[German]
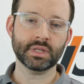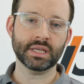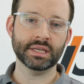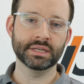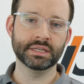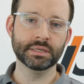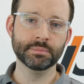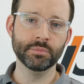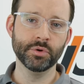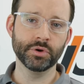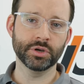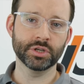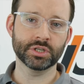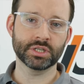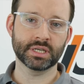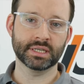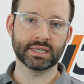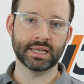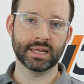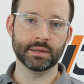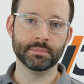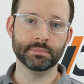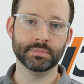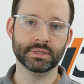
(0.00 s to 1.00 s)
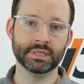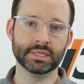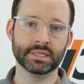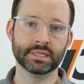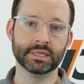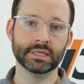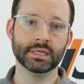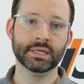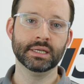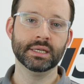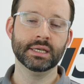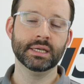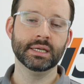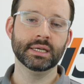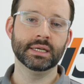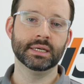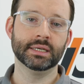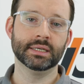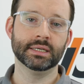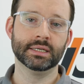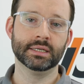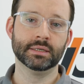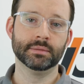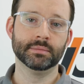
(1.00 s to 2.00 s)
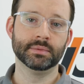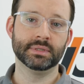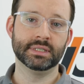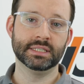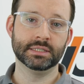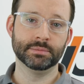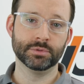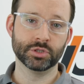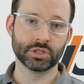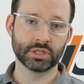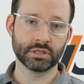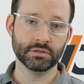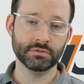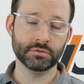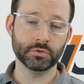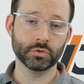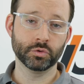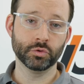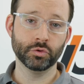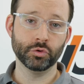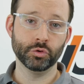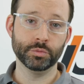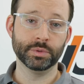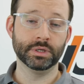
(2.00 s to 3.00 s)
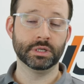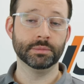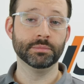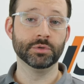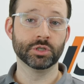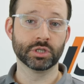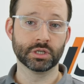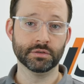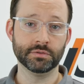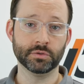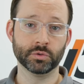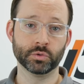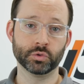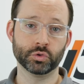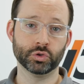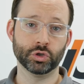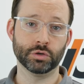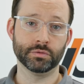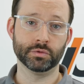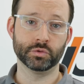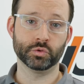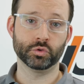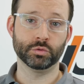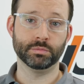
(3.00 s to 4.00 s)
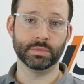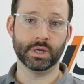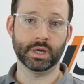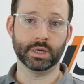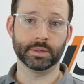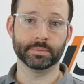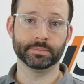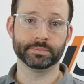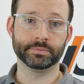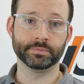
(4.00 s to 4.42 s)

die Möglichkeit anbieten, ähm, diese Beschriftung über den Beschriftungsservice zu machen.